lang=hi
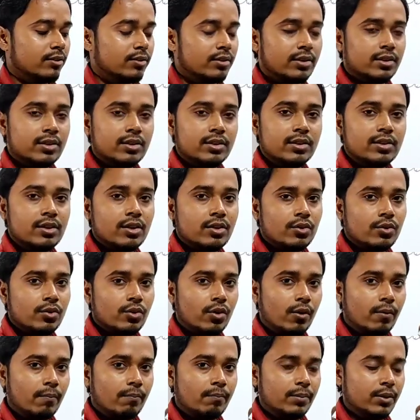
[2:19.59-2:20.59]
दिस इज अ
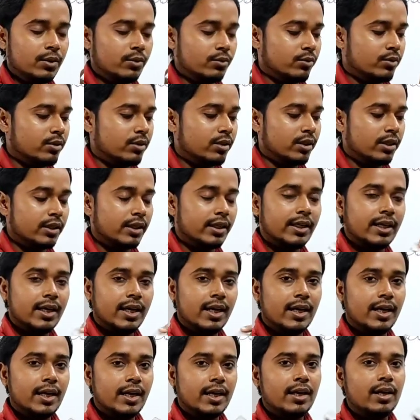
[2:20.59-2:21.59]
टॉप व्यूज़ ये
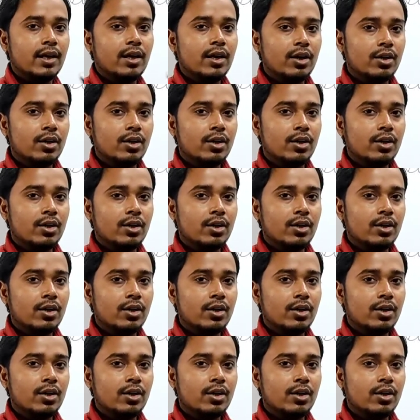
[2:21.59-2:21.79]
क्या है